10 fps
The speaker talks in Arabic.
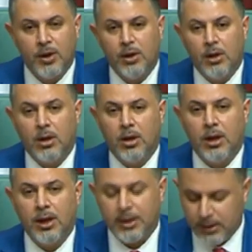آه،
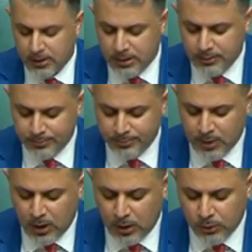أخيرا
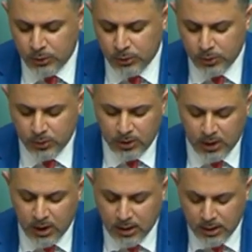أعود
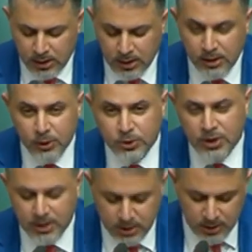عراقيا
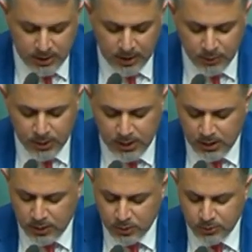لأجدد دعوتي
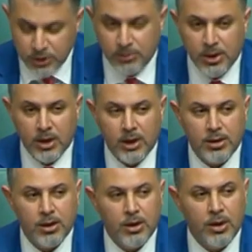لكم جميعا
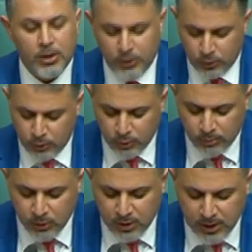لحضور
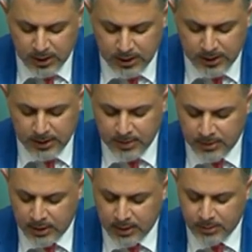ملتقى الإعلام
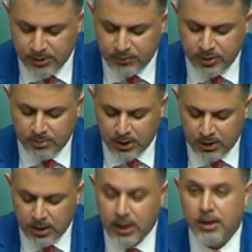العربي في
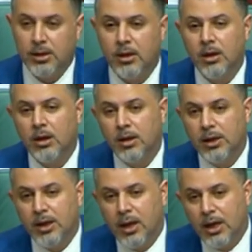بغداد
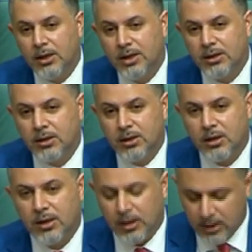لإعادة
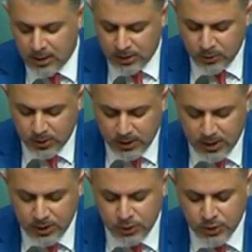قراءة
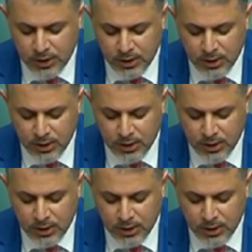وتهجي